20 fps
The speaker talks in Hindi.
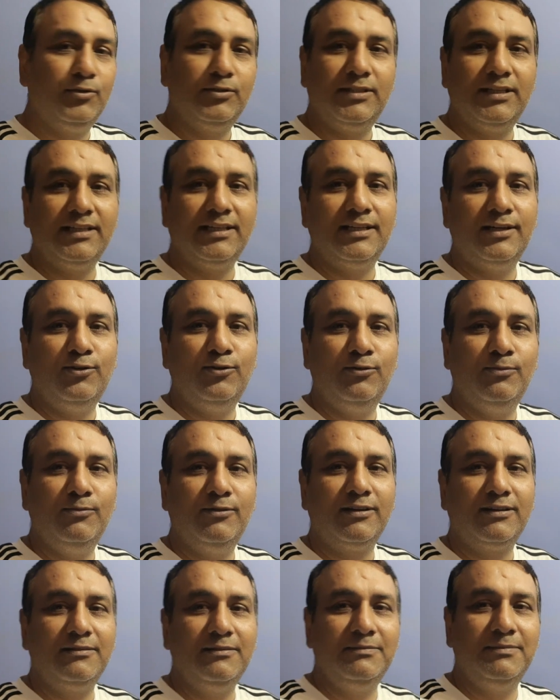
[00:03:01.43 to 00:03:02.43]
है अभी कल का
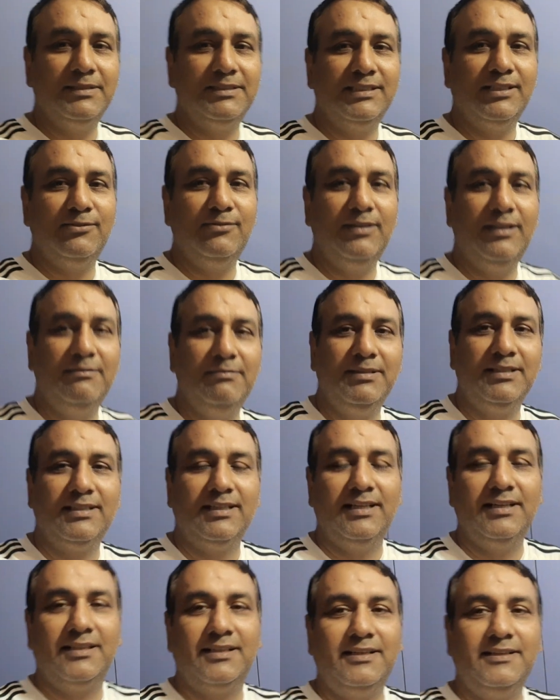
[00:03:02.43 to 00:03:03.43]
तो
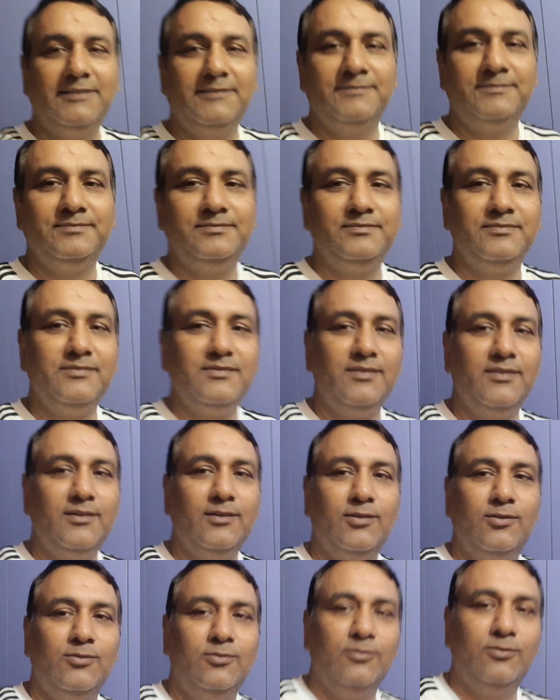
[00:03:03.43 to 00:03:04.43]
वो भी
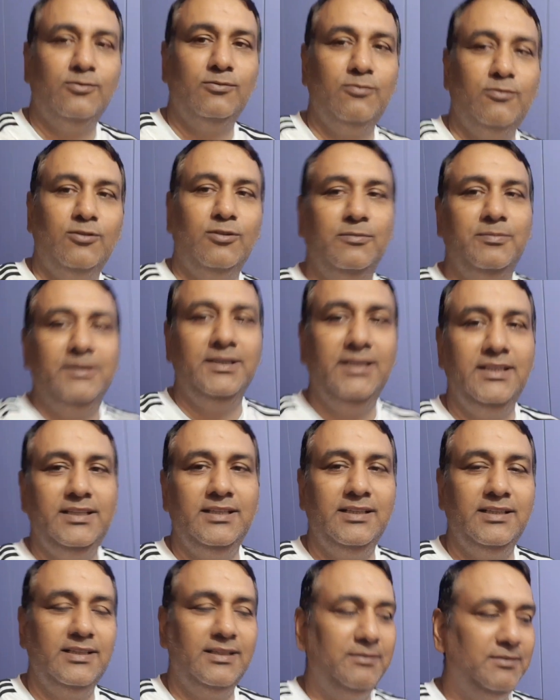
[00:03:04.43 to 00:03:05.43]
अभी वानू को पढ़ाई करनी
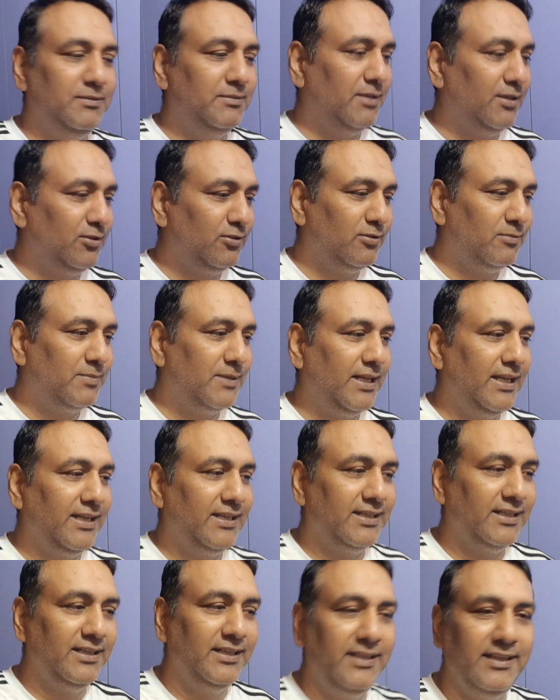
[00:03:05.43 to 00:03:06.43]
है
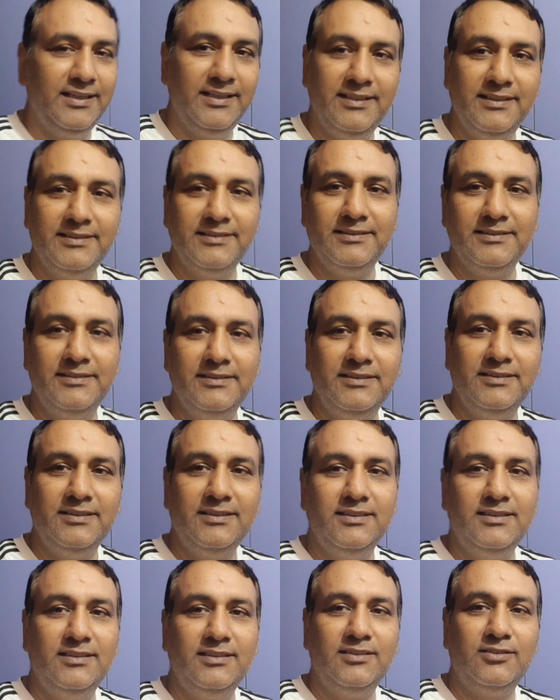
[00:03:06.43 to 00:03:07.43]
तो अब हम चलते हैं
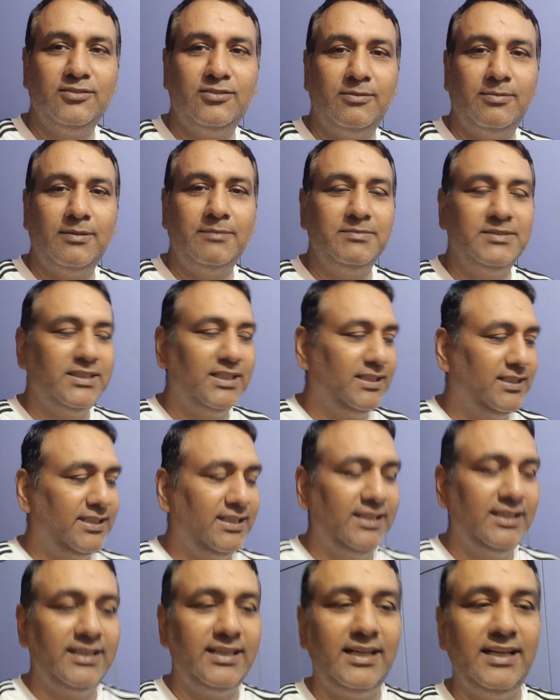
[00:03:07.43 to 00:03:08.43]
गाइज
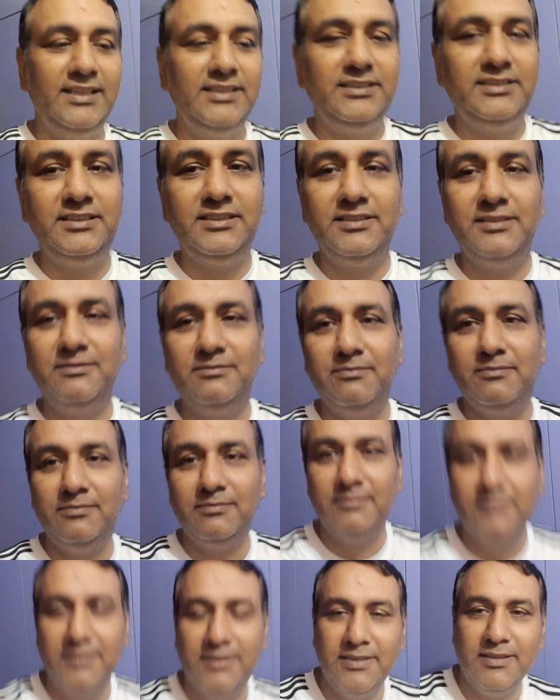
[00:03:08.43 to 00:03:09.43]
मार्केट
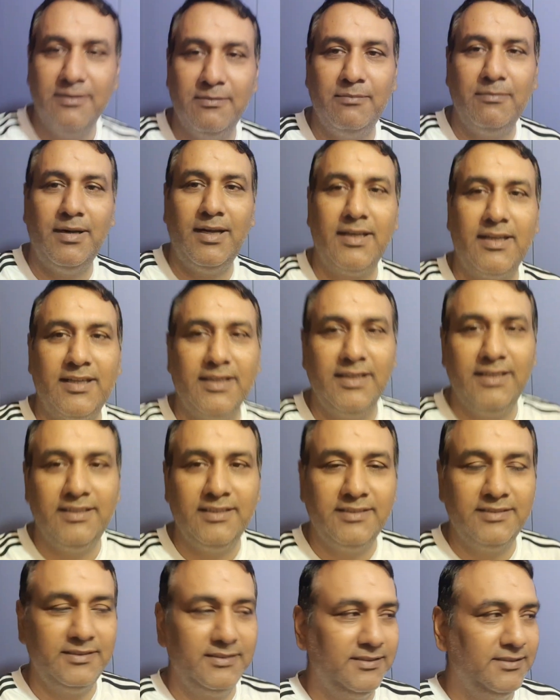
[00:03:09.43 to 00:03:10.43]
फल फ्रूट
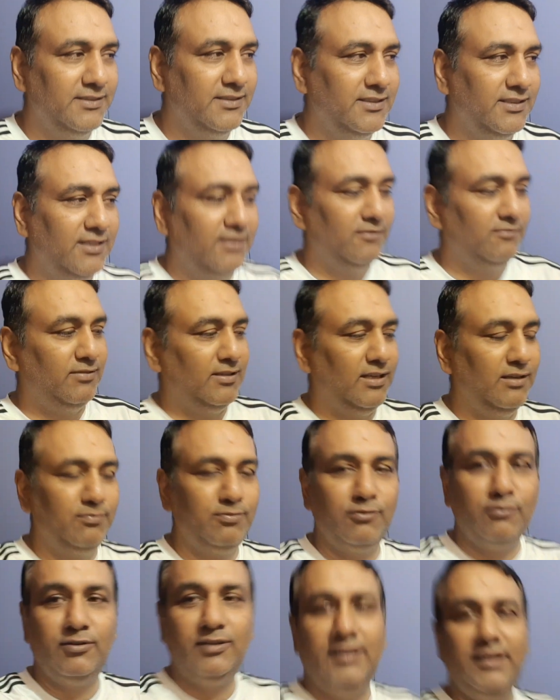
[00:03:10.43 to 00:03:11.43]
लेने और
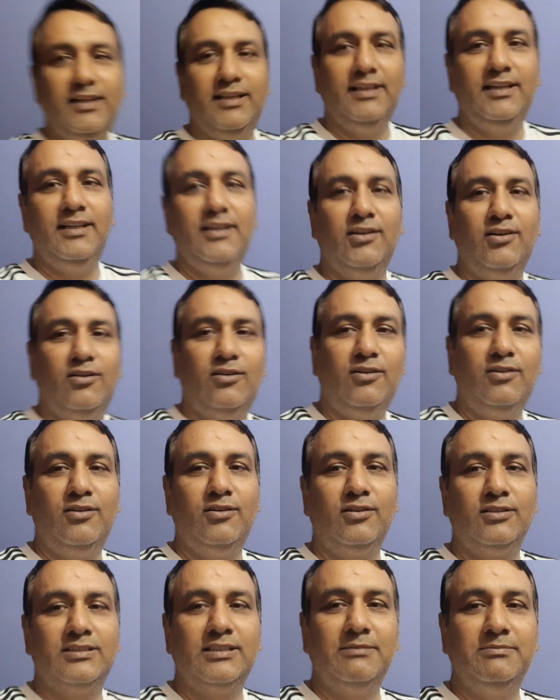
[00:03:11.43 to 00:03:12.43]
सब्जी लेने
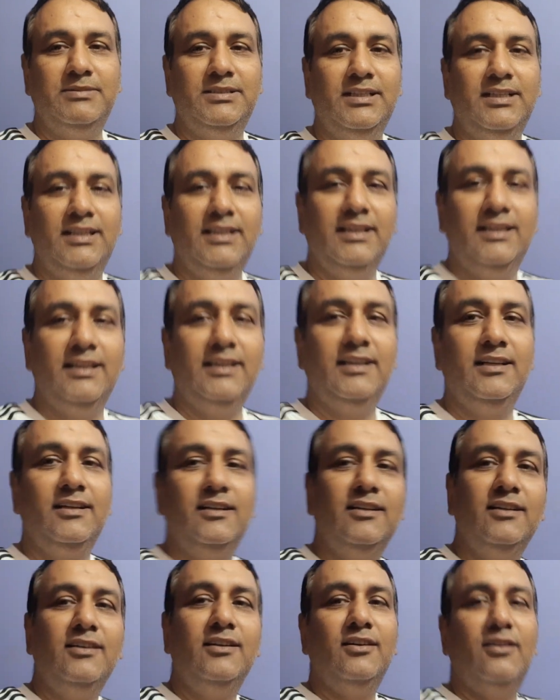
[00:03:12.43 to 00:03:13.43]
और उसके बाद
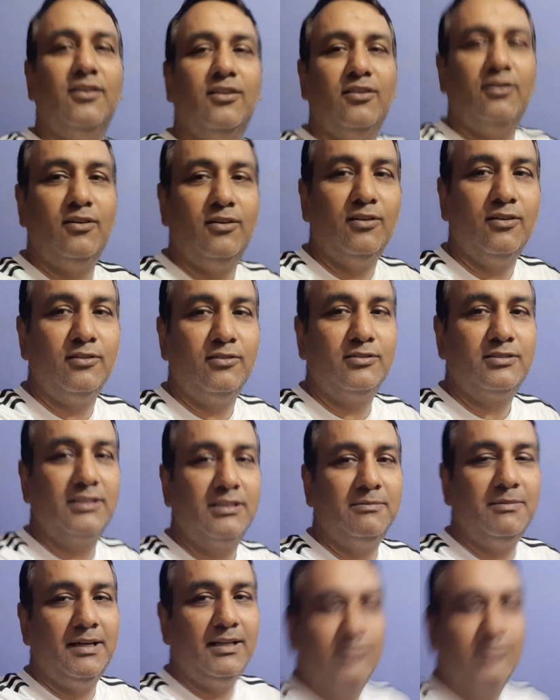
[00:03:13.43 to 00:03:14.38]
जो है कंटिन्यू करेंगे